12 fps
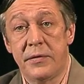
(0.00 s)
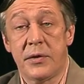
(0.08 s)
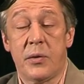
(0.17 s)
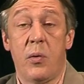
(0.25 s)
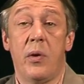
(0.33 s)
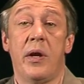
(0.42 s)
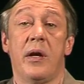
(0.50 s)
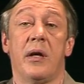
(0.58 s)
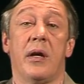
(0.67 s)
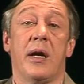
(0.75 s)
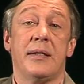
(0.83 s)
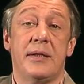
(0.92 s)
Вскоре
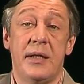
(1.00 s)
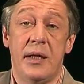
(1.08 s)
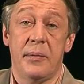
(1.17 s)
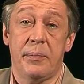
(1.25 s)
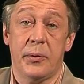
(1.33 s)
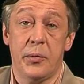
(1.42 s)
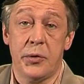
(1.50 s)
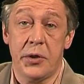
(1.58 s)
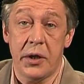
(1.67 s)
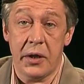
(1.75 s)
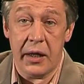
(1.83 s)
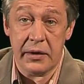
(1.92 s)
Россия
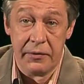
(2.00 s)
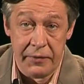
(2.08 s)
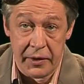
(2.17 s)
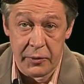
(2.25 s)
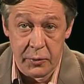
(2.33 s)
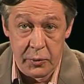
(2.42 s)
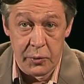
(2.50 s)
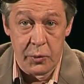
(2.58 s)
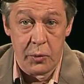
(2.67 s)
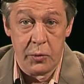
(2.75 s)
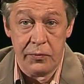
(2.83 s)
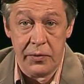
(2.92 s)
получила ответную
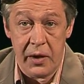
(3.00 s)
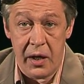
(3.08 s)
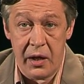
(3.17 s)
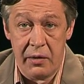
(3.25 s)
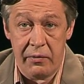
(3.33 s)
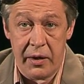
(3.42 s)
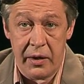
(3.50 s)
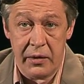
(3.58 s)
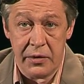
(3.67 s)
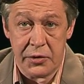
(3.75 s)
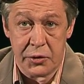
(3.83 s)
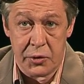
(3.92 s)
ноту. В ней
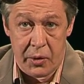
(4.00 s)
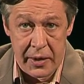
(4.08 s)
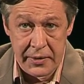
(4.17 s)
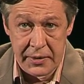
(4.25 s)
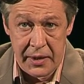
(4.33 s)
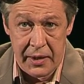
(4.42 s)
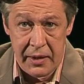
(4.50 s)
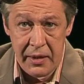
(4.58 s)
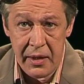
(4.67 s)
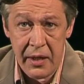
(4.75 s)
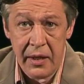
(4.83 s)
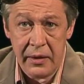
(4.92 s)
говорилось, что
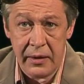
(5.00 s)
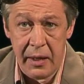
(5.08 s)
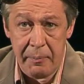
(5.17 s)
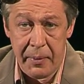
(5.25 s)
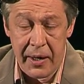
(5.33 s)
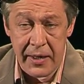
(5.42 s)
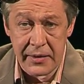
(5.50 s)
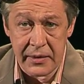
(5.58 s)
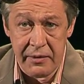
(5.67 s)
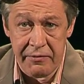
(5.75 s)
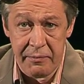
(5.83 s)
Россия напрасно